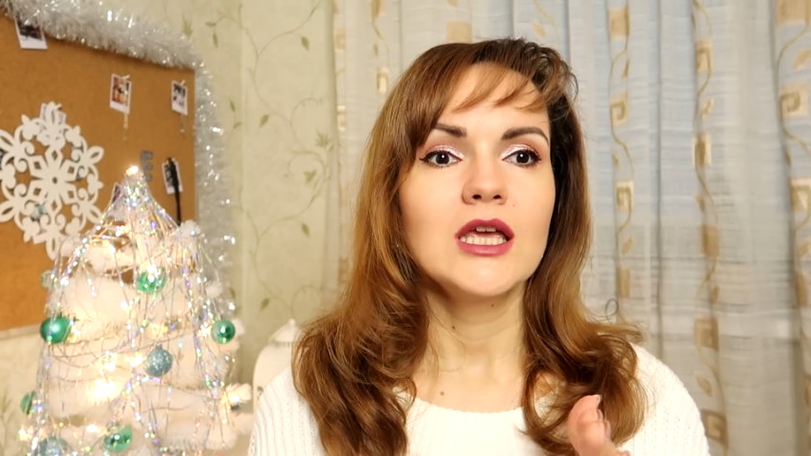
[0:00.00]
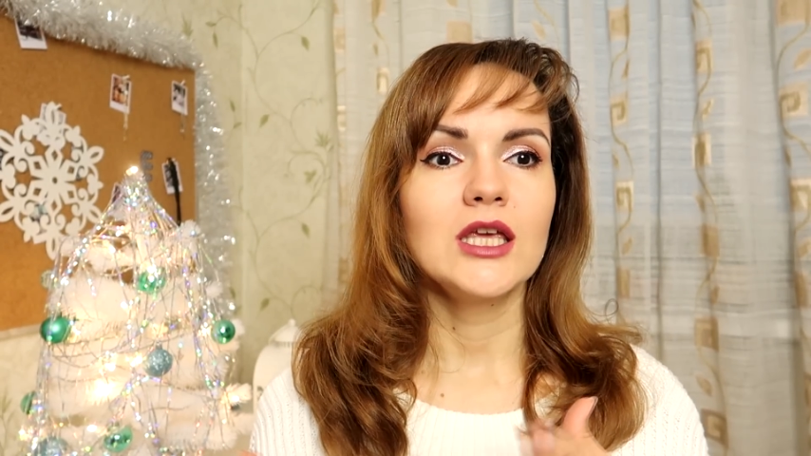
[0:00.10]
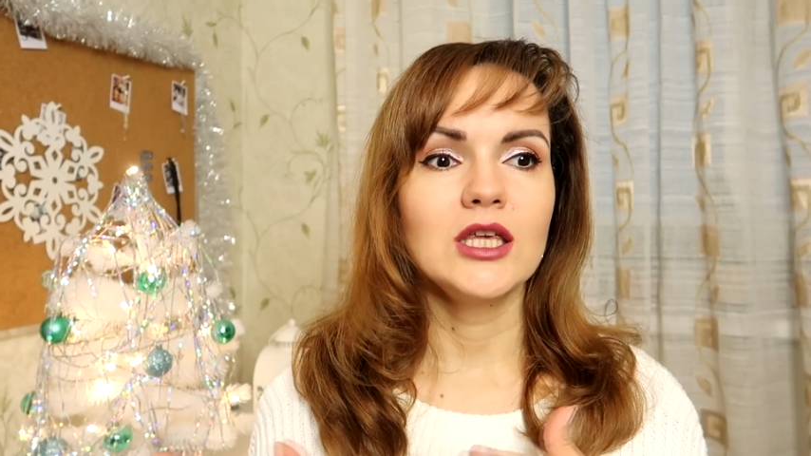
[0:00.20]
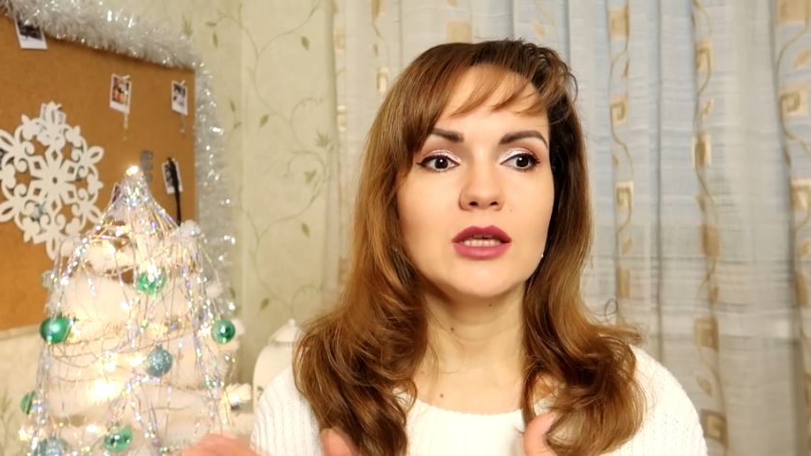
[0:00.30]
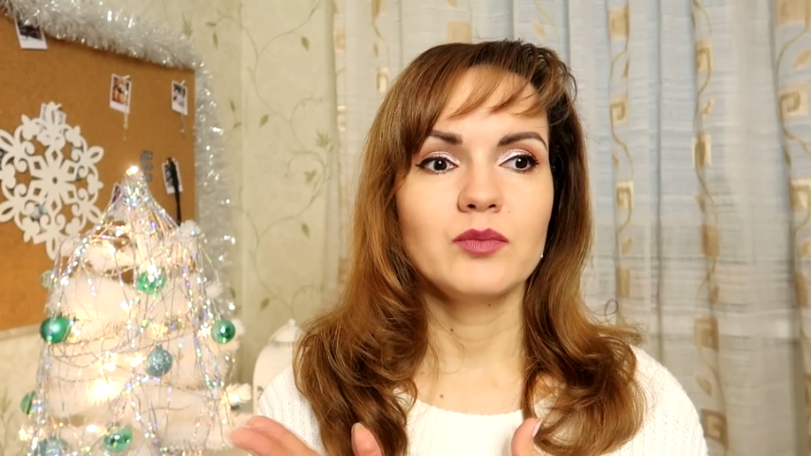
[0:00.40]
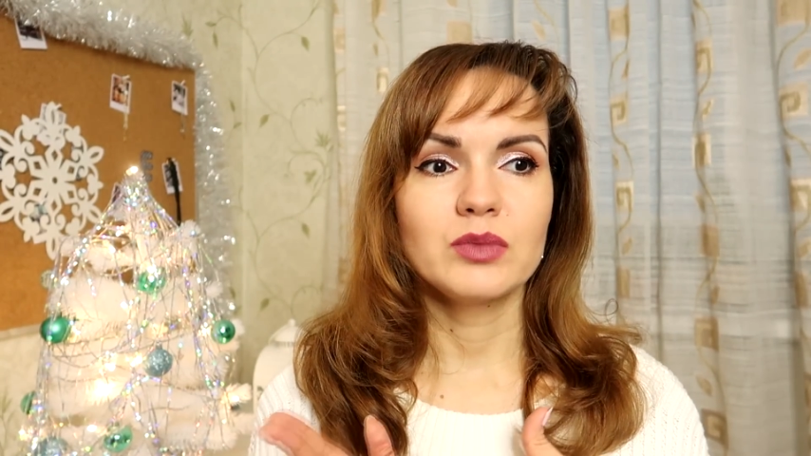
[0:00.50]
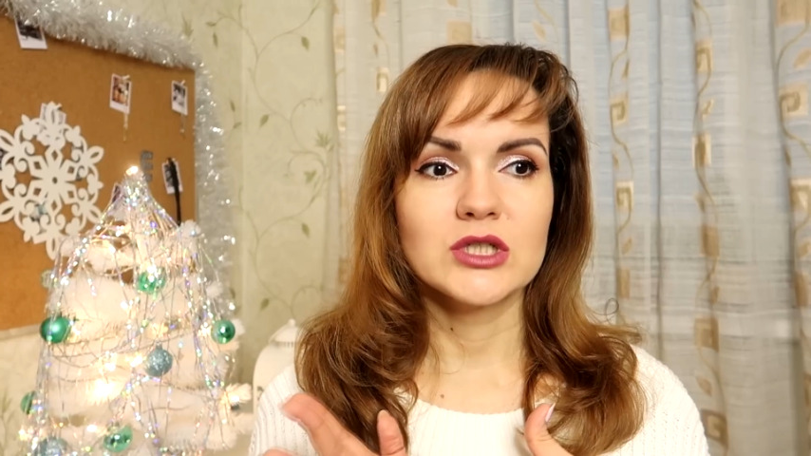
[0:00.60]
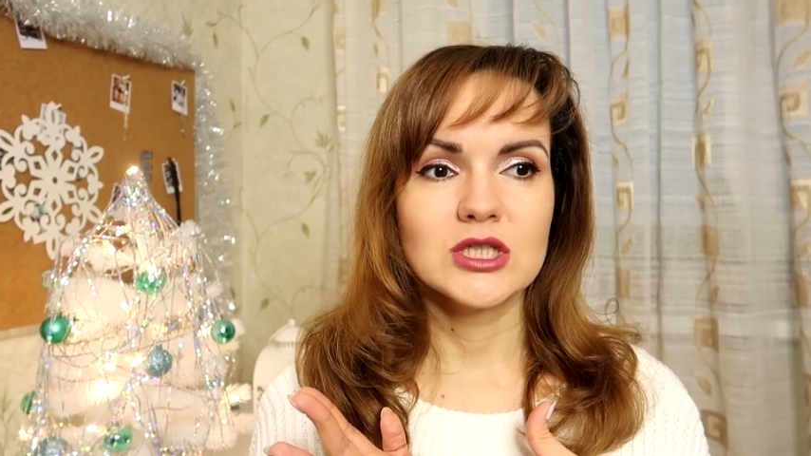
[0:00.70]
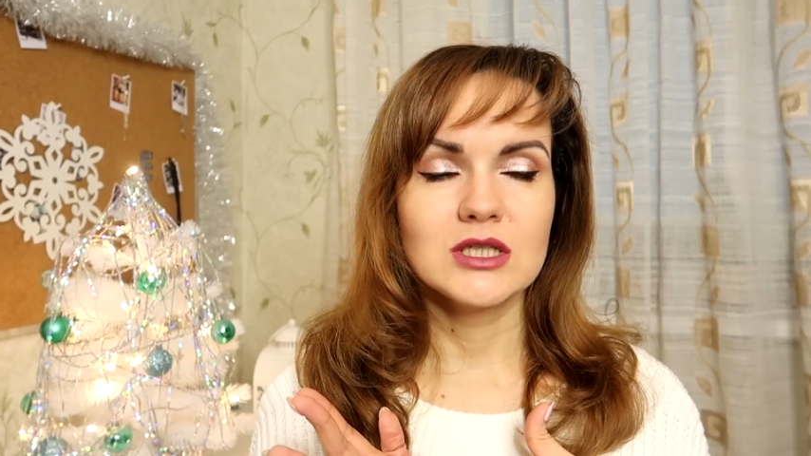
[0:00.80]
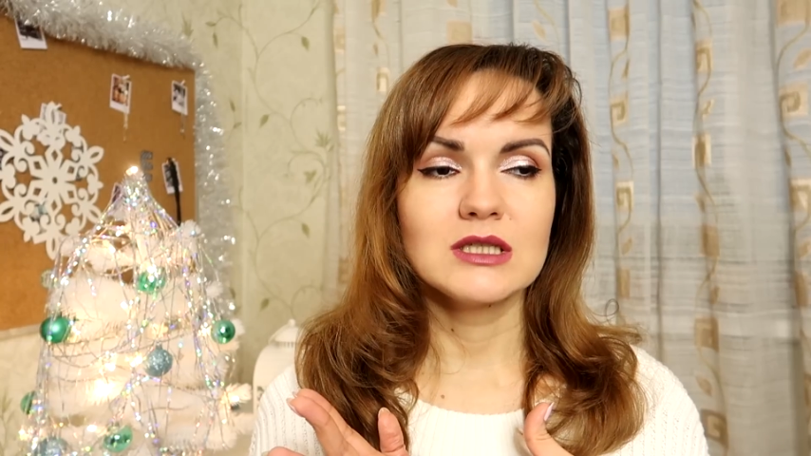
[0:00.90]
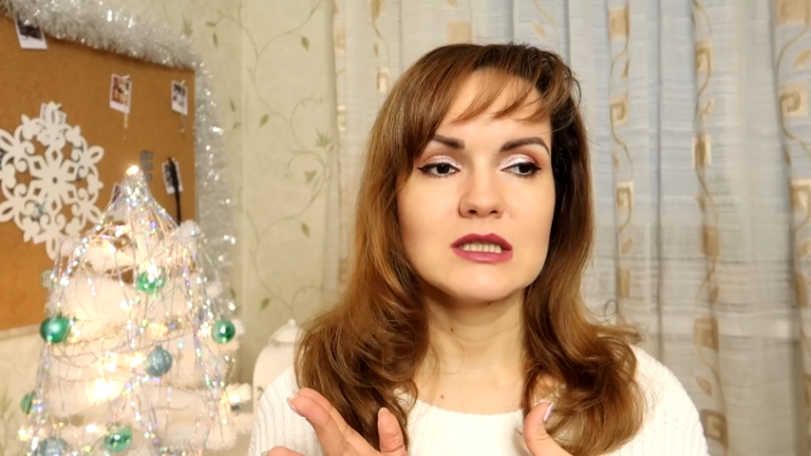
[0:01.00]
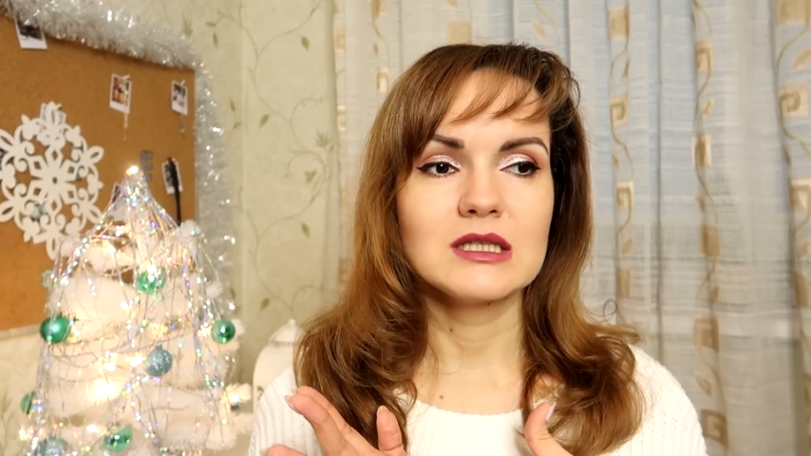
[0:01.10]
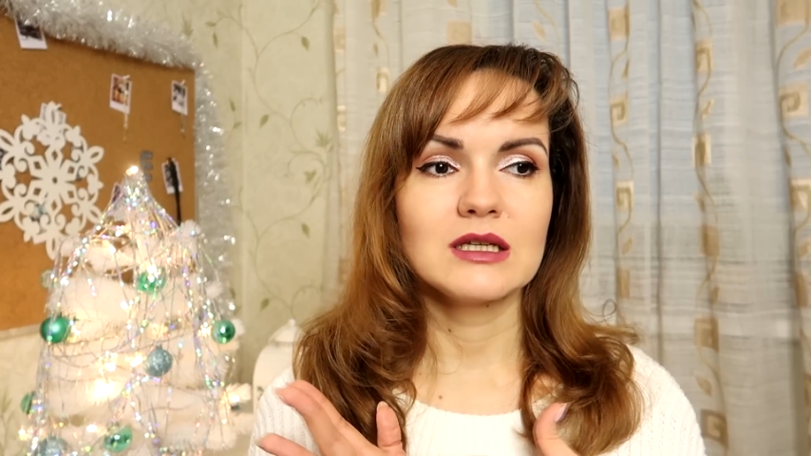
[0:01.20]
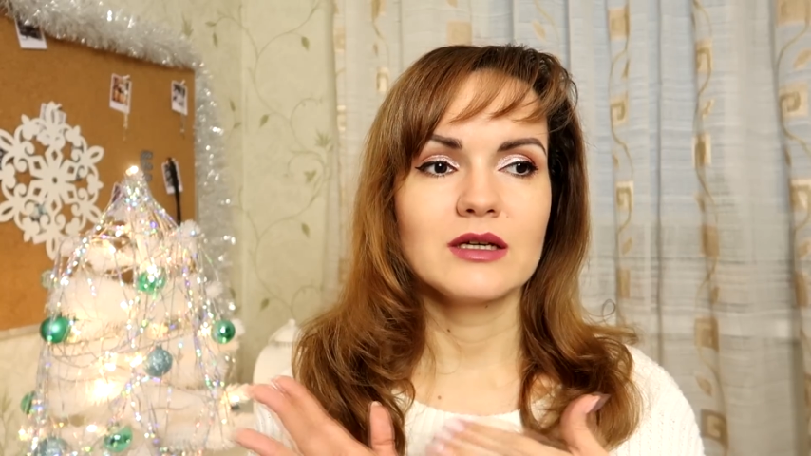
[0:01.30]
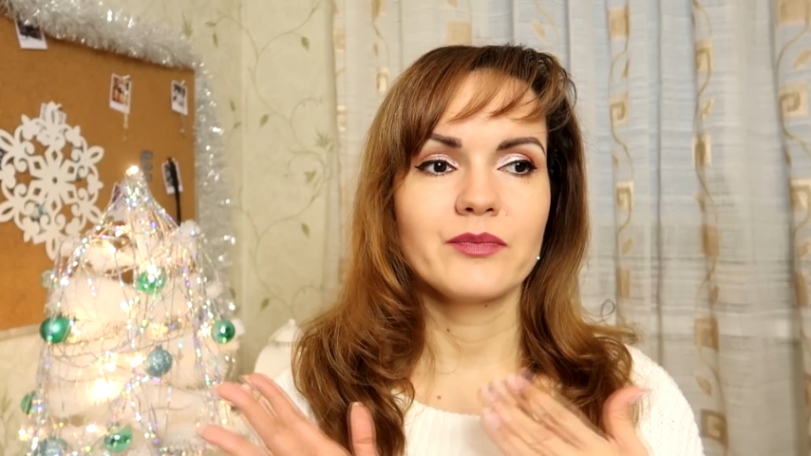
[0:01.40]
и
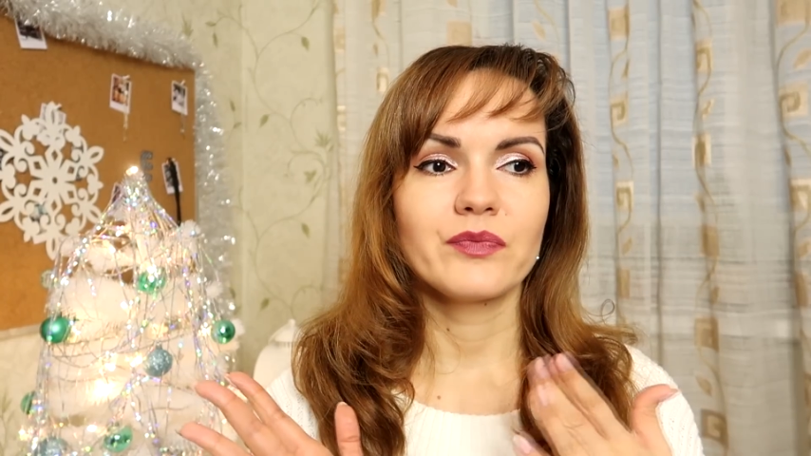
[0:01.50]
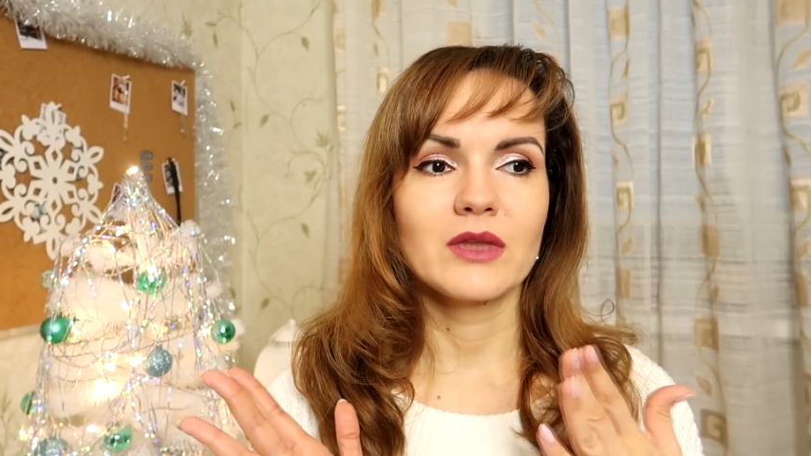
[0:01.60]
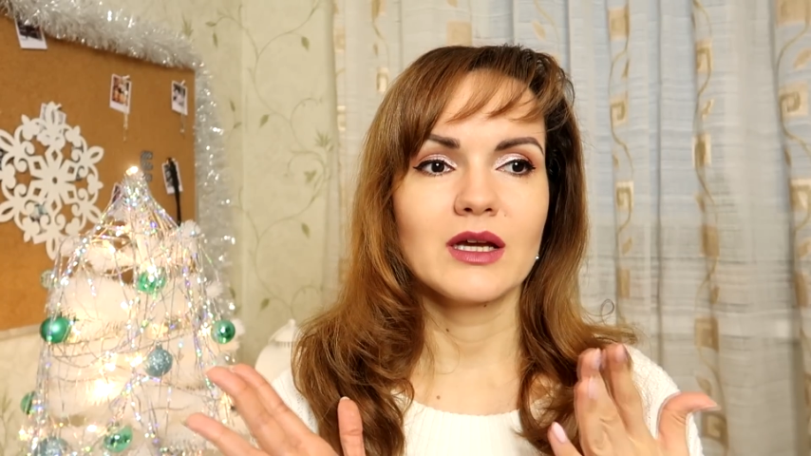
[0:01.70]
пишите,